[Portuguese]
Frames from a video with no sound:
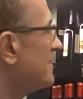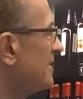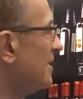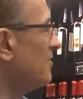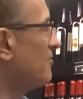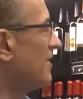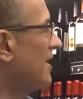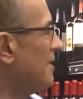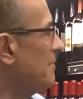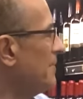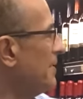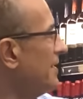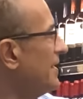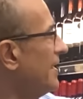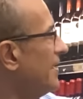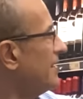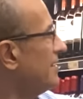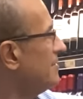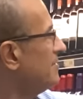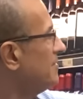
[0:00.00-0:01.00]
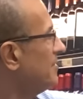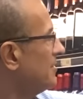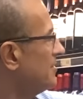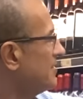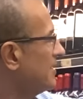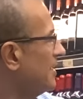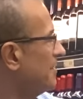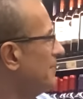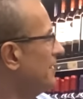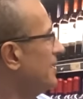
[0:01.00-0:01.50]
tem o Carmener. acho que
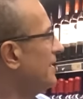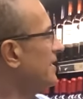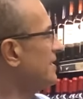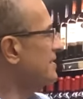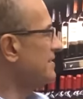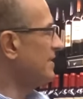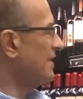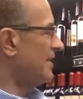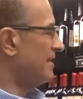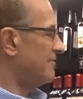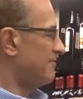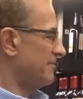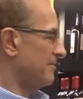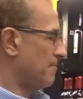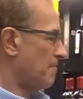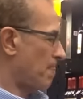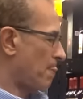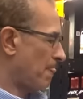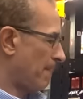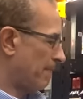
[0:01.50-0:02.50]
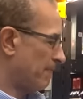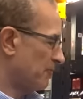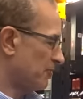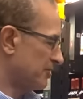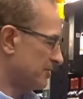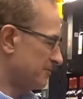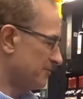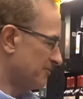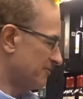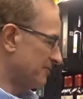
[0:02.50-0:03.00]
Carmener serve.
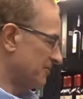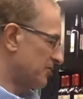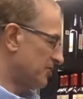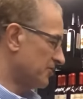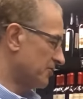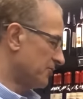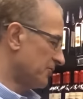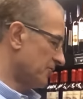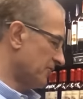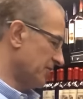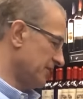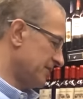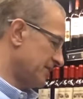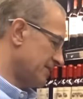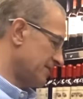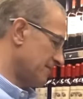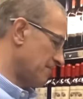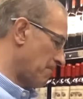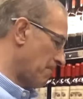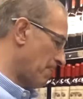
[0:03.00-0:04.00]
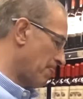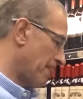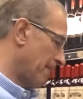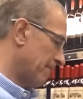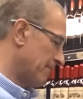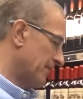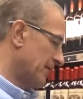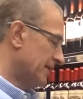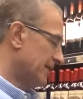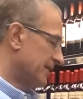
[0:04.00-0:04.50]
2022,
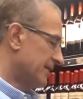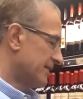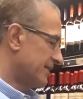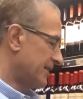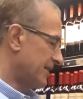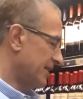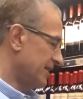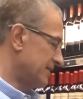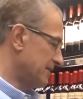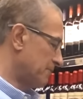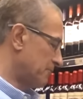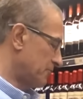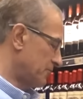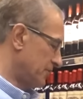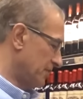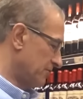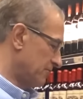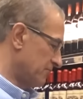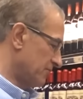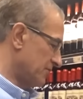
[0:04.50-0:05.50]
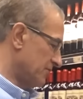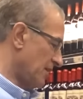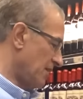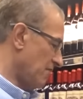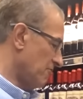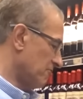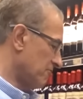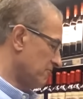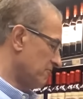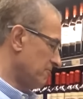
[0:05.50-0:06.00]
13% de
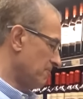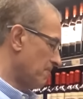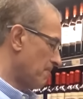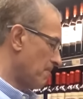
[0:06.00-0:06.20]
álcool,